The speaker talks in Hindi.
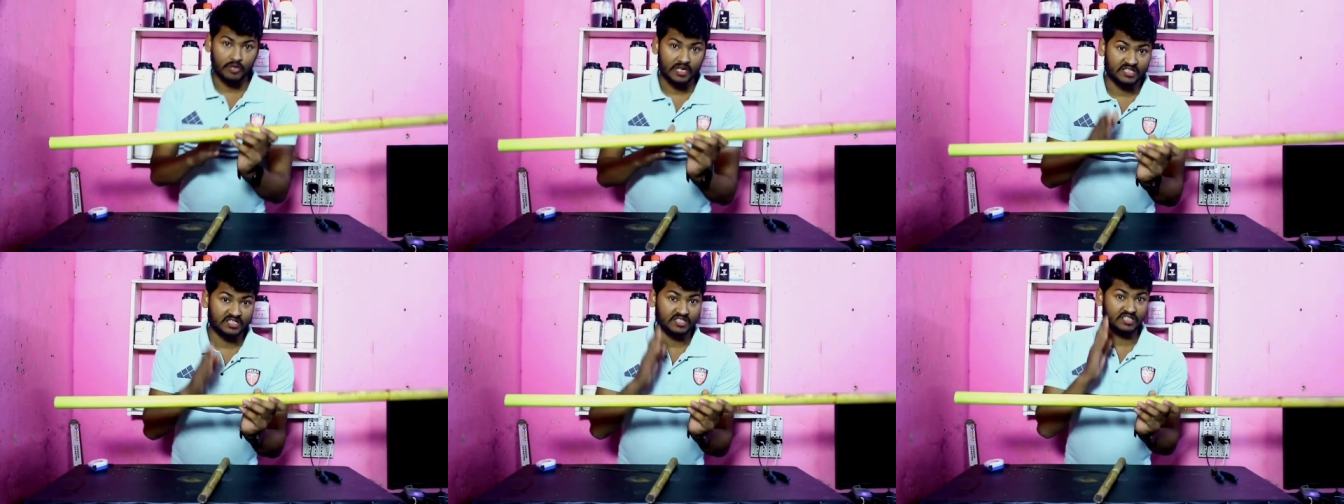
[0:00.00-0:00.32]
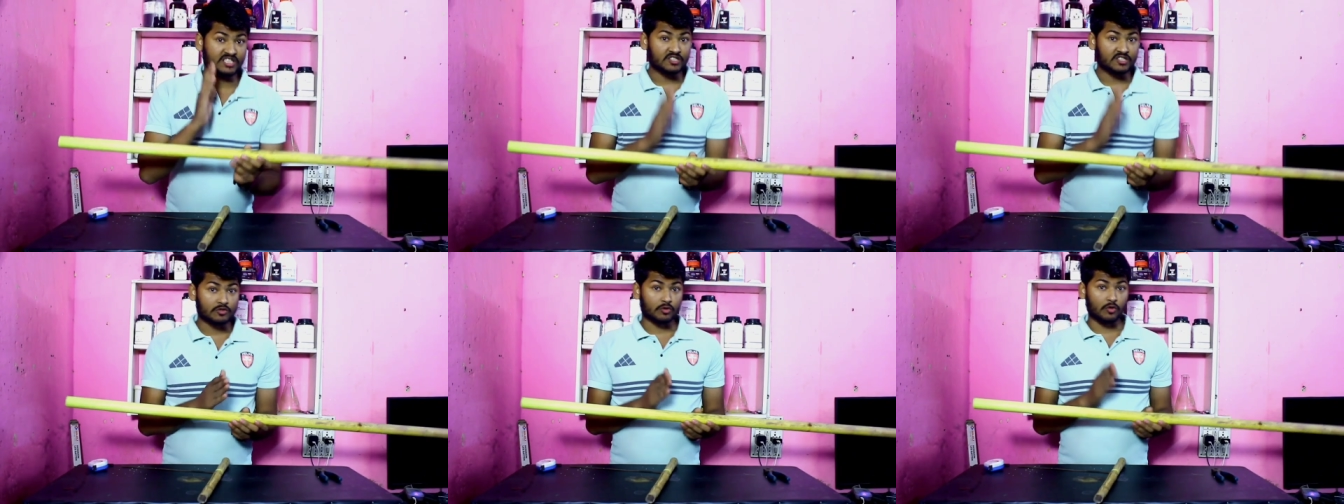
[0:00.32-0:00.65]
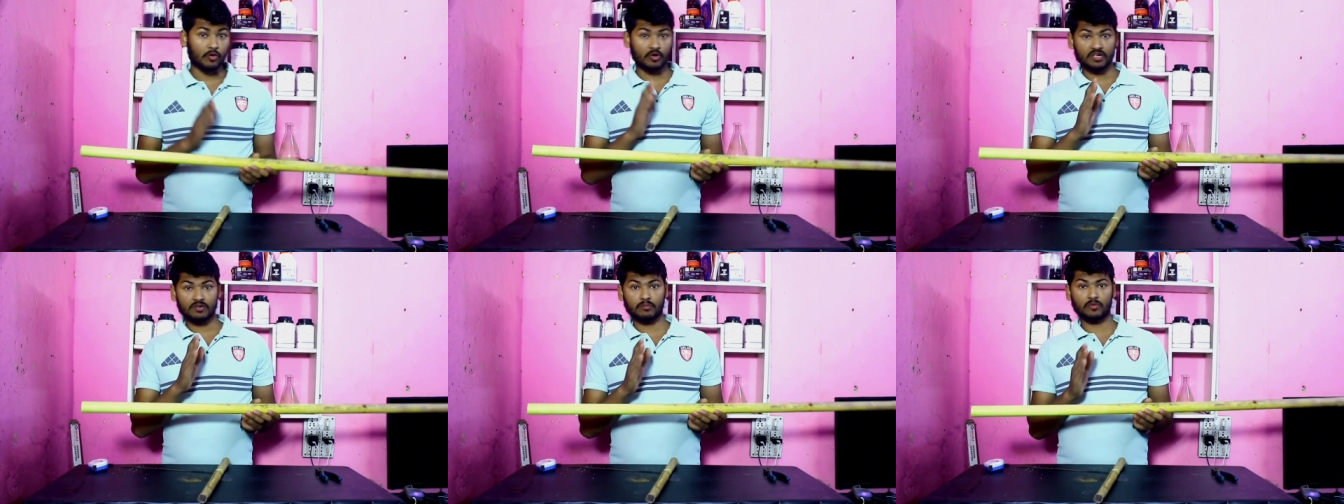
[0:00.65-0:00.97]
तो इस
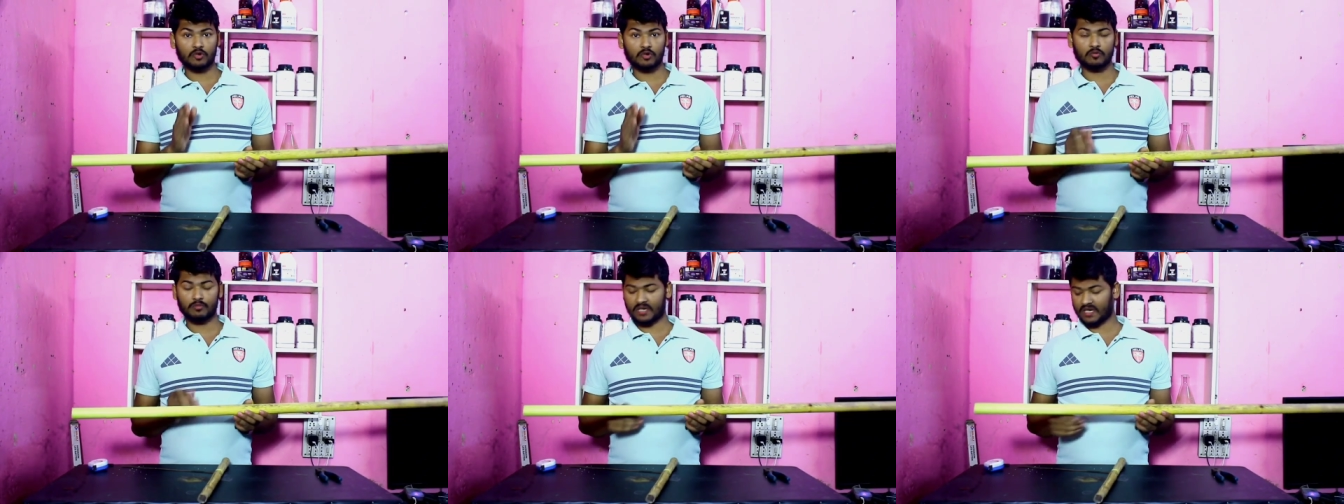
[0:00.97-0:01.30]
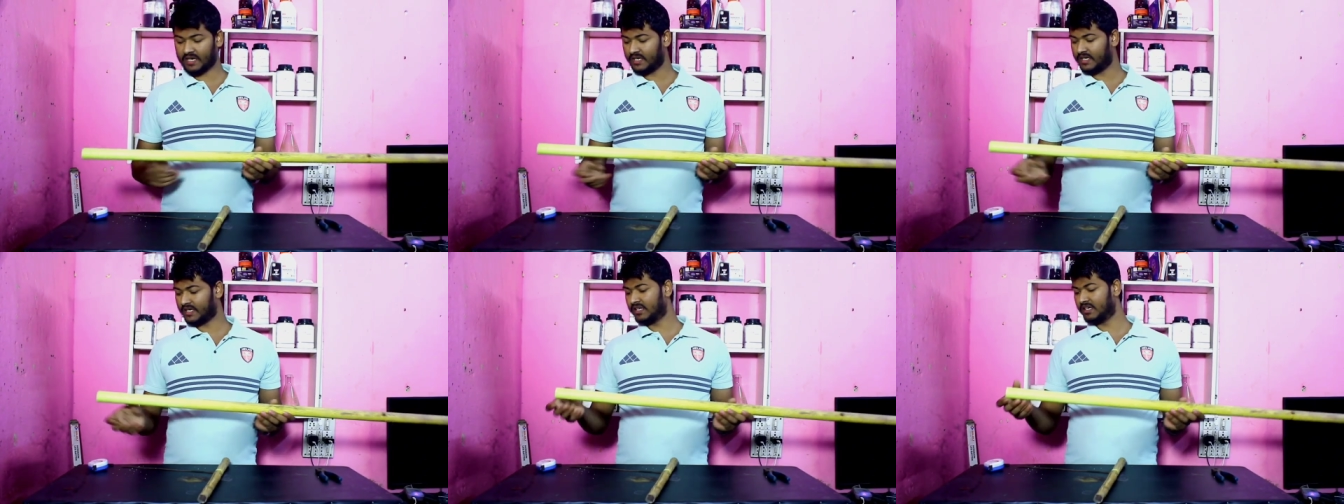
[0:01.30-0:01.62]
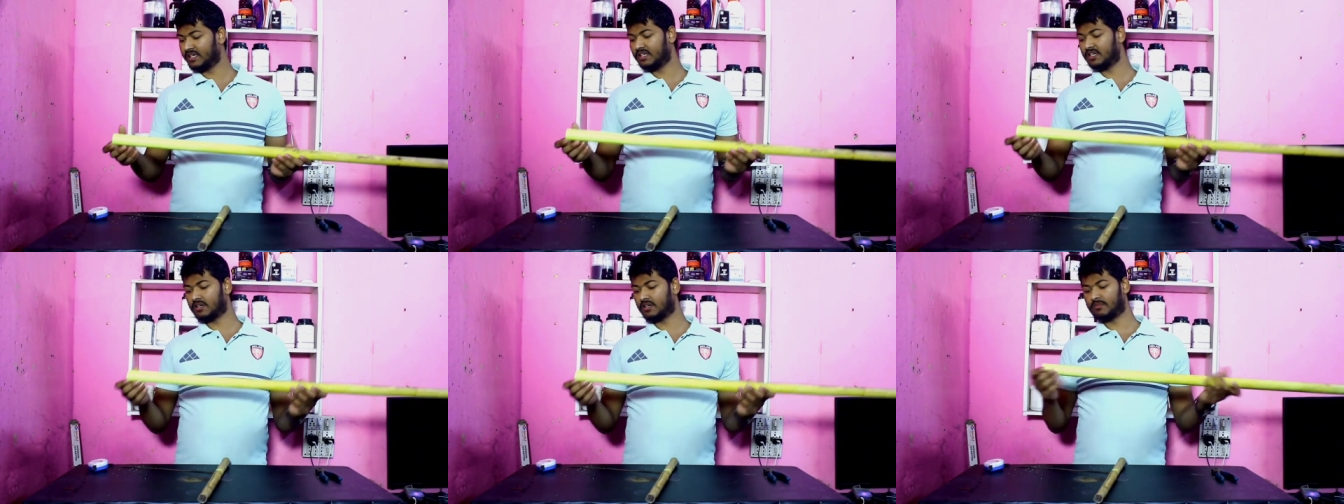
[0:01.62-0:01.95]
रॉकेट मोटर को बनाने
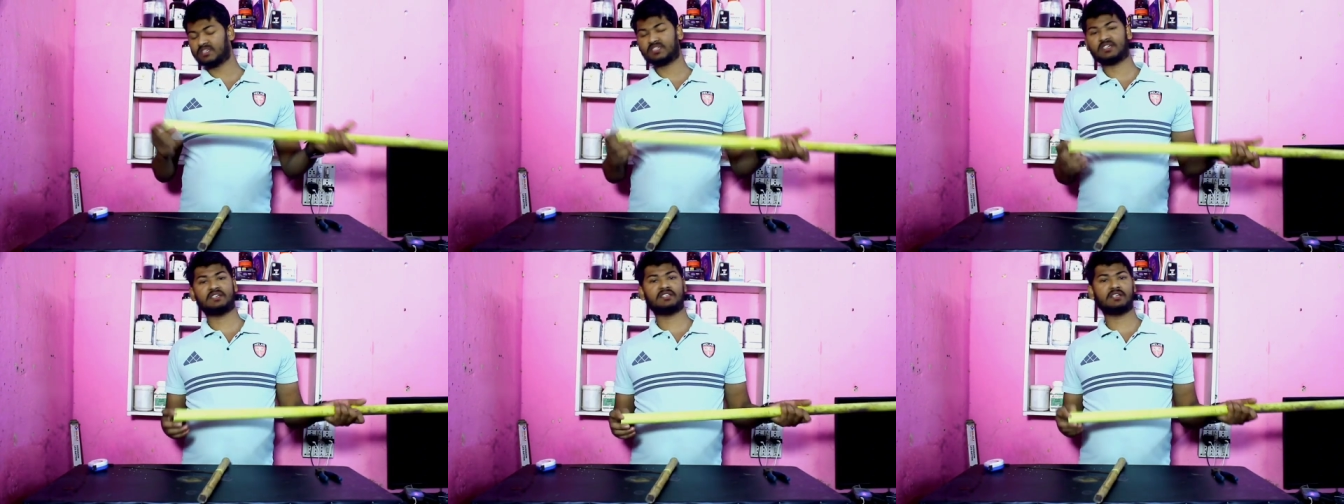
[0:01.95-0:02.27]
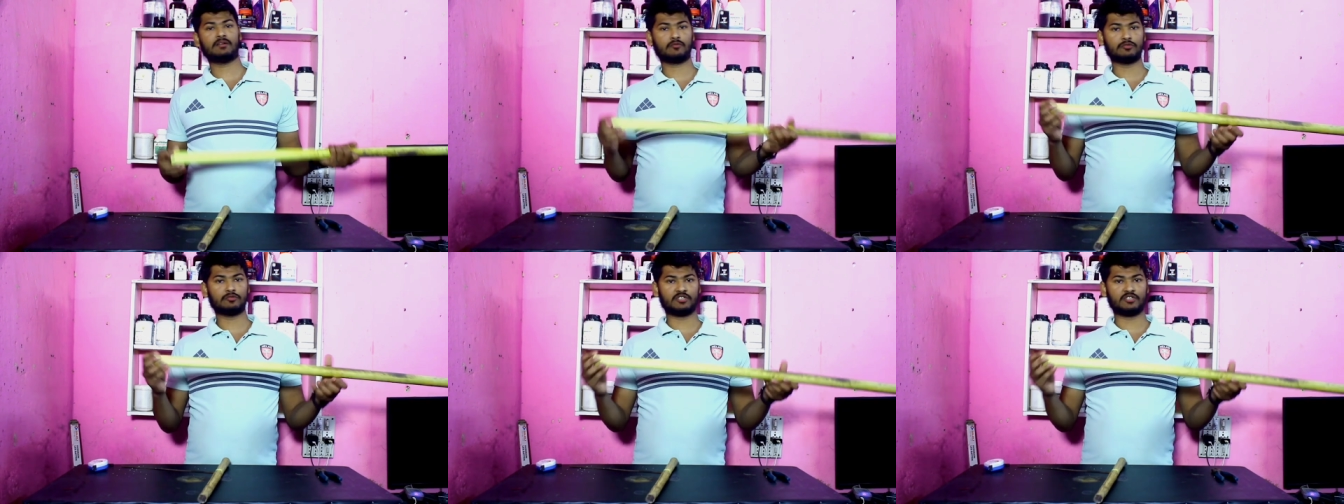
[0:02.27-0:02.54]
के लिए हमें चाहिए